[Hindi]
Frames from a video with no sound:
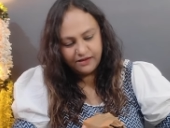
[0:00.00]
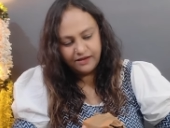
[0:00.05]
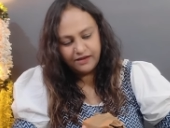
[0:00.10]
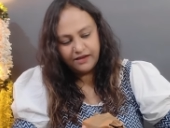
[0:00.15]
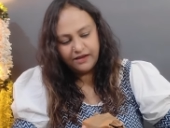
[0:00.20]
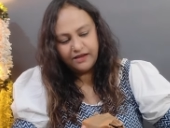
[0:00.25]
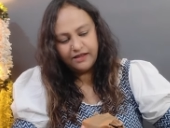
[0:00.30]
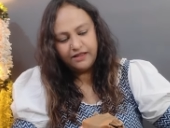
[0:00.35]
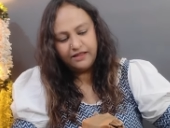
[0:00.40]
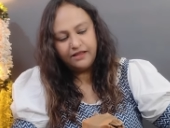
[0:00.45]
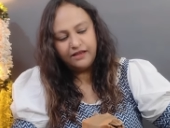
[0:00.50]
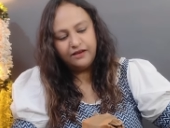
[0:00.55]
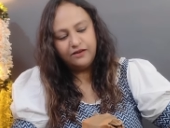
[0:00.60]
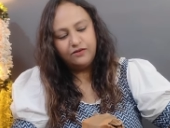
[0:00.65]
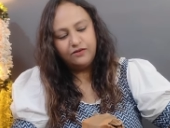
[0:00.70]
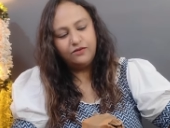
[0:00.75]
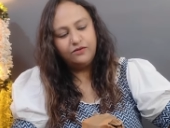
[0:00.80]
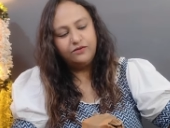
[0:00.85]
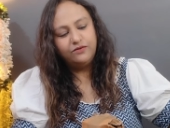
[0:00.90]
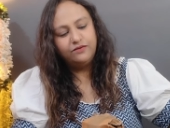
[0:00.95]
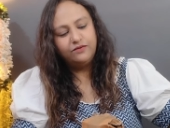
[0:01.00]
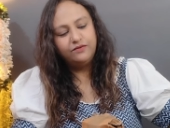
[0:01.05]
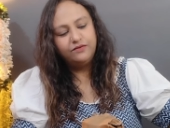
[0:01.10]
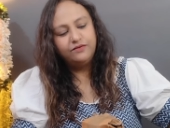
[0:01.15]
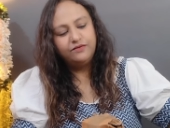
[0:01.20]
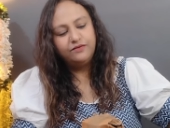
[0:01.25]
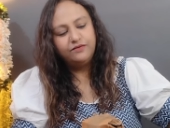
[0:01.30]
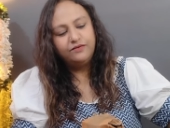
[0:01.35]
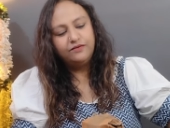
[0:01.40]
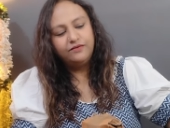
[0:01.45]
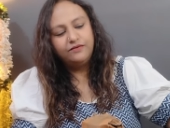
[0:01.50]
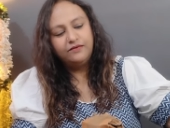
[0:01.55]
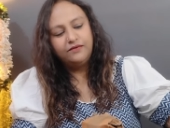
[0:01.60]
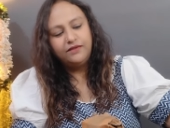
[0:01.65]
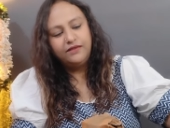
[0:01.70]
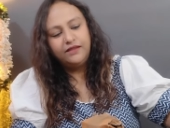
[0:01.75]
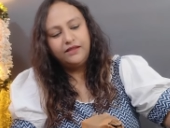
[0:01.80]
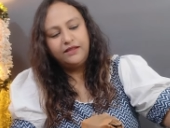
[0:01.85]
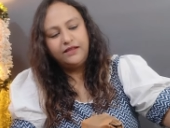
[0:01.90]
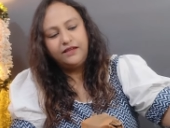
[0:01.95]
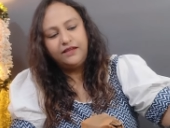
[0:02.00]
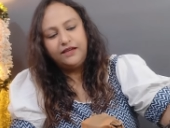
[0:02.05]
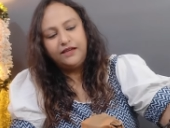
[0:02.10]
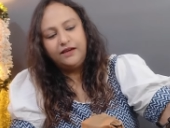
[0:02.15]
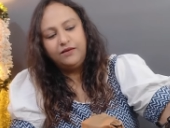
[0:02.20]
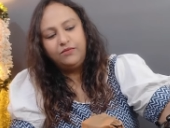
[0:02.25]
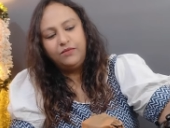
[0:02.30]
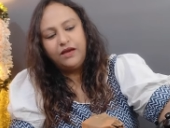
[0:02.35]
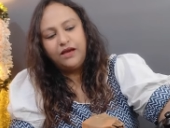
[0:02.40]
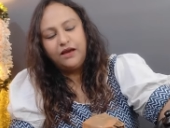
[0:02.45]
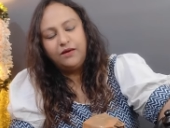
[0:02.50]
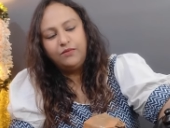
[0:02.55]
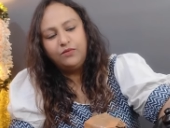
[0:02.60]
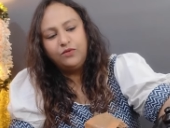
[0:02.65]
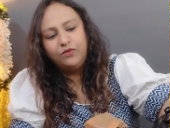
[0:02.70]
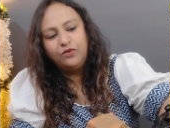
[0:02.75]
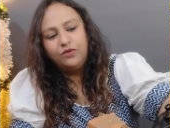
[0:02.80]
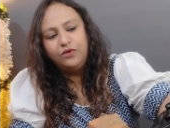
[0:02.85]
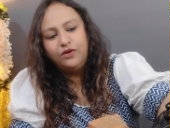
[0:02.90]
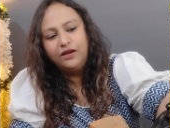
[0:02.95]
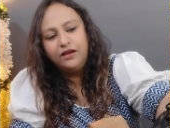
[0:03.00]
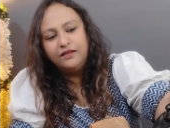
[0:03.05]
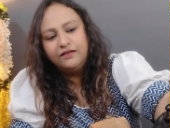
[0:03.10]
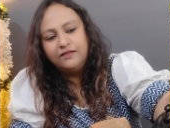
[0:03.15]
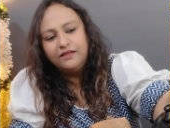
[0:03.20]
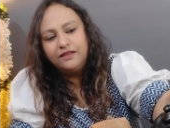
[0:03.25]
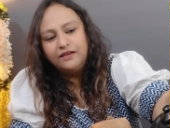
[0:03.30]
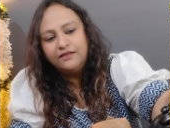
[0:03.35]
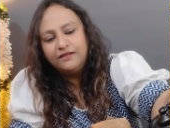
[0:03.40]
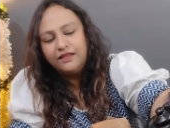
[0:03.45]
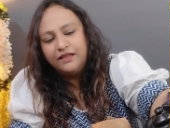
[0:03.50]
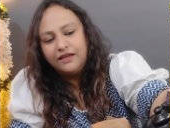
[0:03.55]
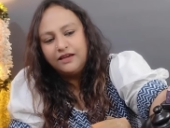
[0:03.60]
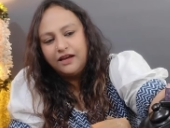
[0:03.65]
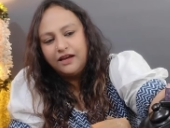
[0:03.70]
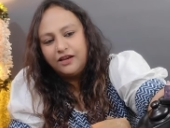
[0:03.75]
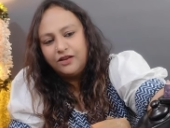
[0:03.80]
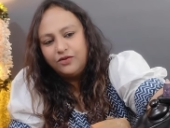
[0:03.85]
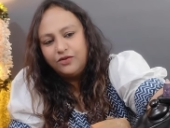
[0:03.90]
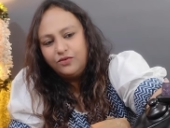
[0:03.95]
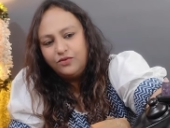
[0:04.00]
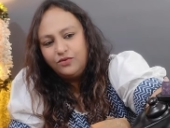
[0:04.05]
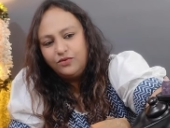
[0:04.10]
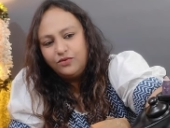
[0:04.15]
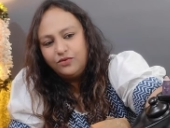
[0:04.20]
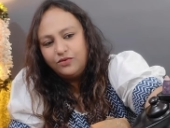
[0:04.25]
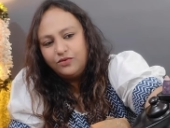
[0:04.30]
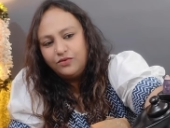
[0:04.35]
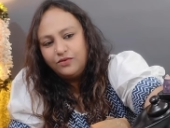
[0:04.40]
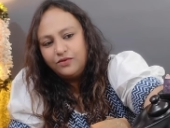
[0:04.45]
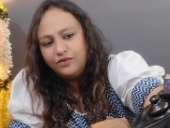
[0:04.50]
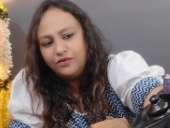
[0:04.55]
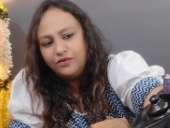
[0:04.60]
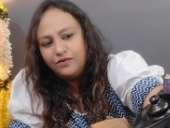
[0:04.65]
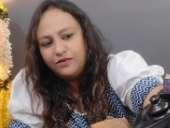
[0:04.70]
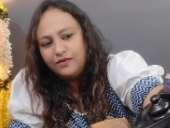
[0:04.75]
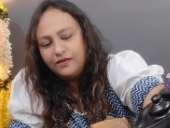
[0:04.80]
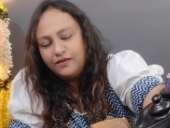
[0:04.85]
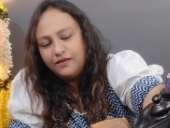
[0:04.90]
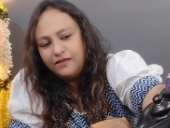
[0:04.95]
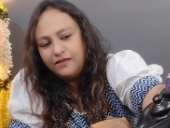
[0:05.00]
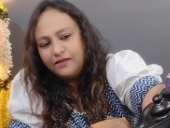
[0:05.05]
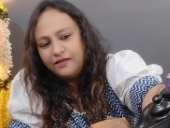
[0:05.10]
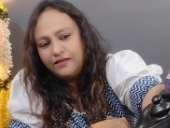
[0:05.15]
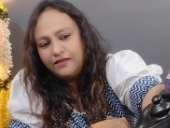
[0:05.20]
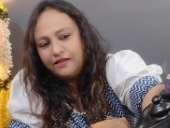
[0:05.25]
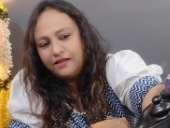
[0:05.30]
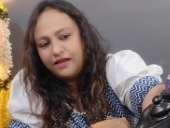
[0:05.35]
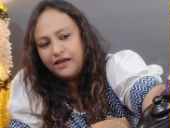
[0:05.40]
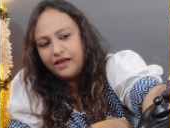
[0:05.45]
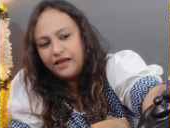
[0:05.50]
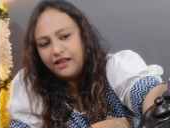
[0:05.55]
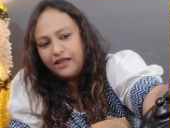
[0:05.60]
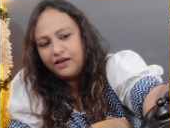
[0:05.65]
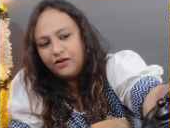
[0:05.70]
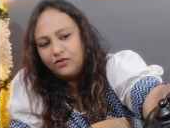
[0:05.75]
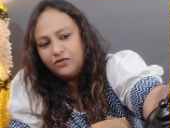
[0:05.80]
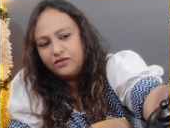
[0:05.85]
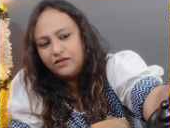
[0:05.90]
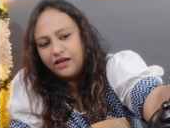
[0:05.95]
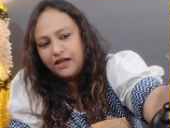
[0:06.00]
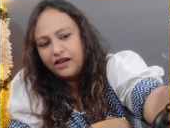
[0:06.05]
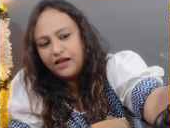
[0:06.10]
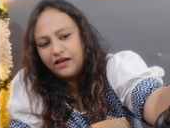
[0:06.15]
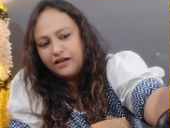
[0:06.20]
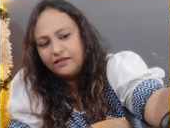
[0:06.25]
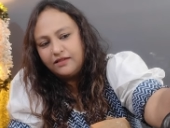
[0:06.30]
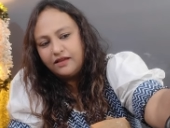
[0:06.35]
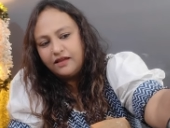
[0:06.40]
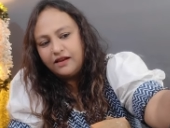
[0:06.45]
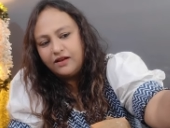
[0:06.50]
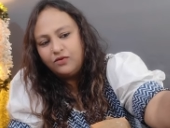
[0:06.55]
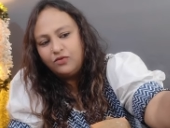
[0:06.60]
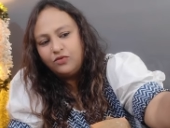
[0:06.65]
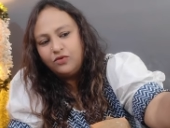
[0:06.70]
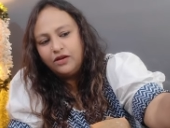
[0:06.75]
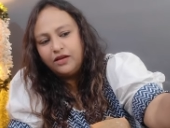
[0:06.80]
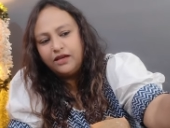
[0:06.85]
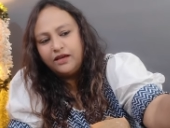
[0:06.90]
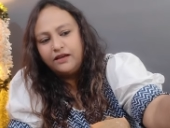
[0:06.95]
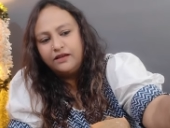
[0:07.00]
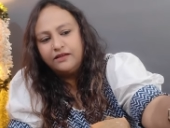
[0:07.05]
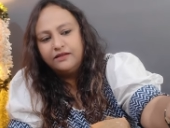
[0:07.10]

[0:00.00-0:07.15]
ये देखो ये मैं आपको नज़दीक से दिखा रही हूँ ऐ देखो सारा का सारा उड़ गया